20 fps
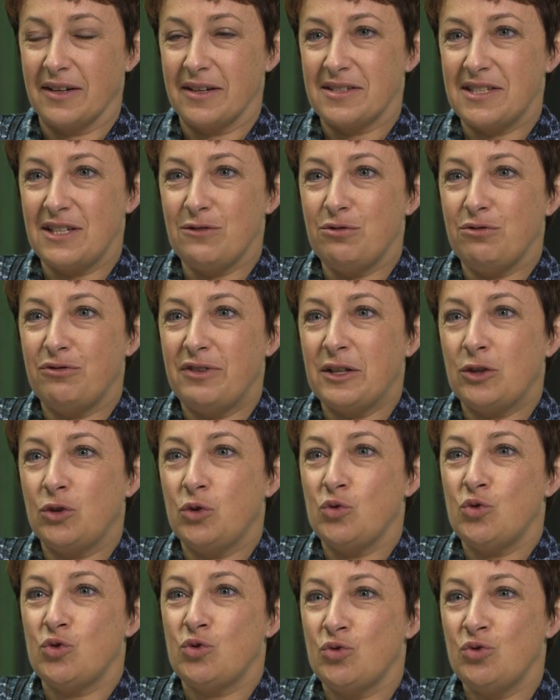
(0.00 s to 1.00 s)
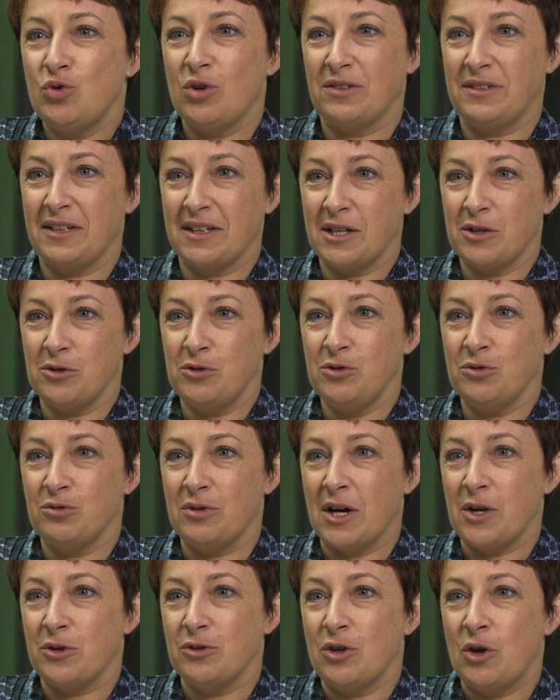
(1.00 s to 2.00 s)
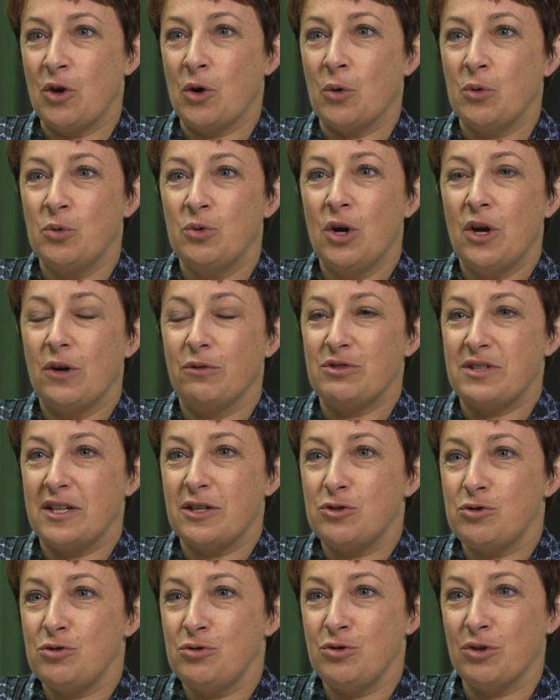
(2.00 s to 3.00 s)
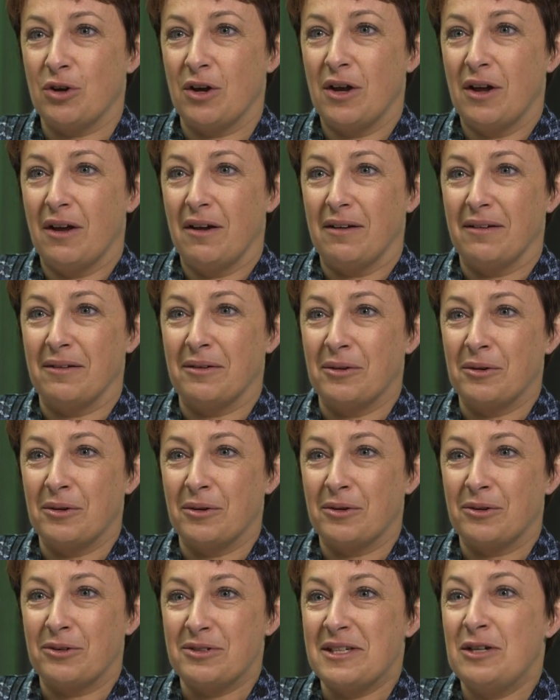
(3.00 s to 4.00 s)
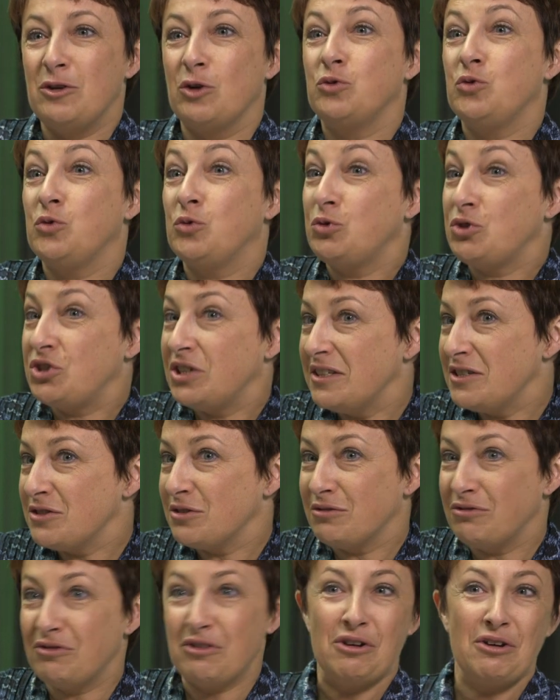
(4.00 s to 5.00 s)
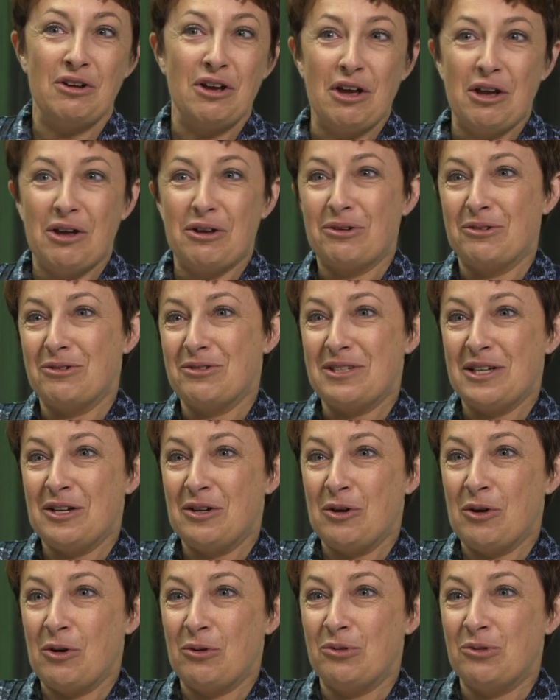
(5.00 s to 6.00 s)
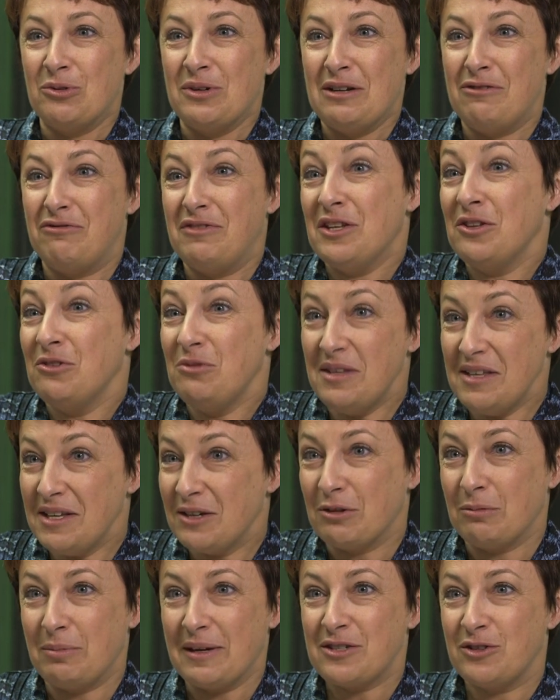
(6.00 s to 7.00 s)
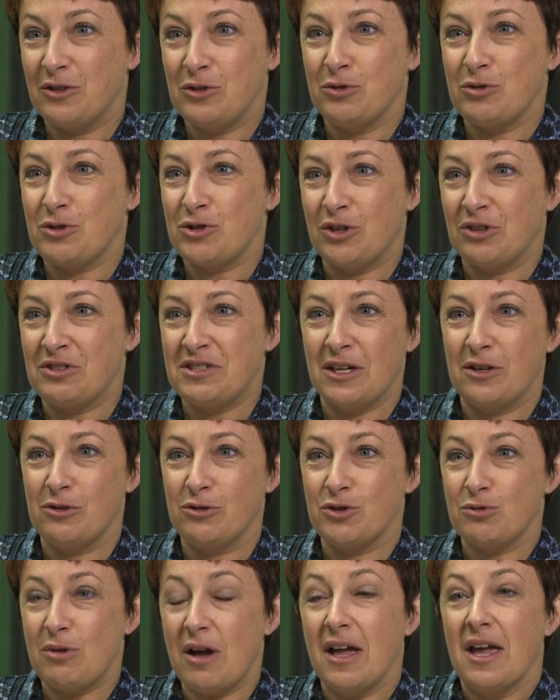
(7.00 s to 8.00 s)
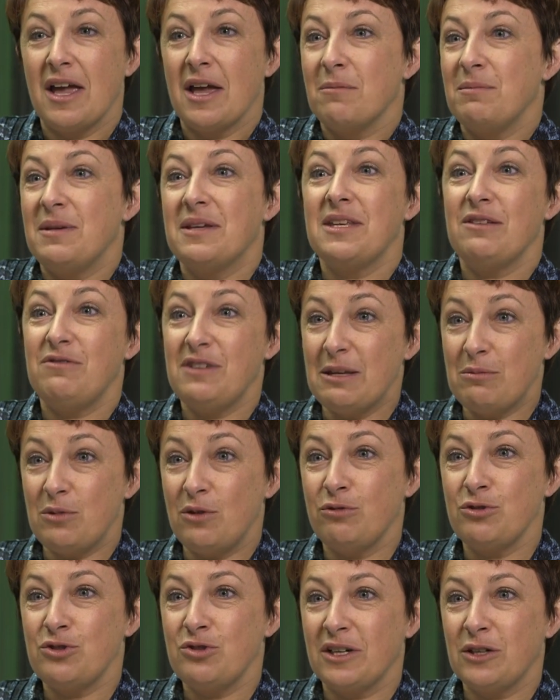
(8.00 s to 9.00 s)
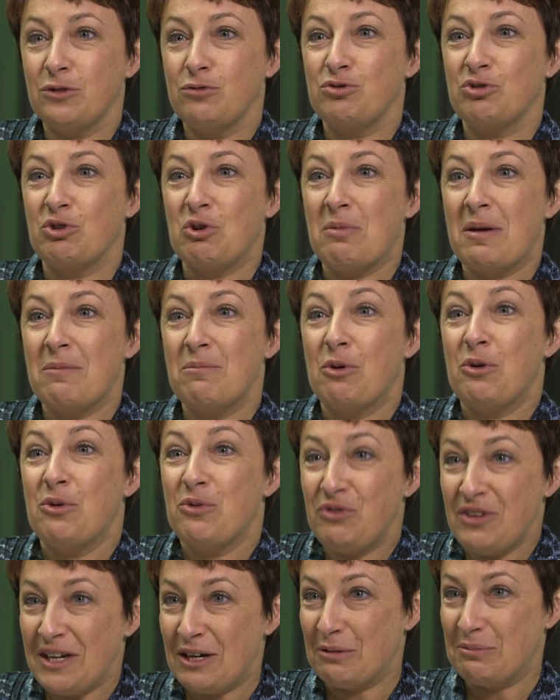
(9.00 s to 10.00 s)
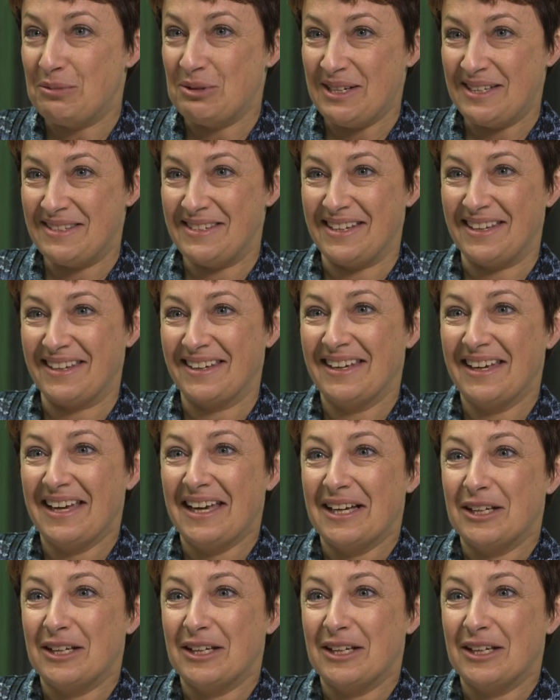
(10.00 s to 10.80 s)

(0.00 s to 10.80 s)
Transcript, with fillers: Si vous faites toujours des réunions à une heure où vous êtes sûr euh, que c'est l'heure du coucher des enfants, euh, c'est l'heure où il fait nuit et que personne n'ose sortir le soir, bien évidemment, vous aurez toujours le même profil en politique.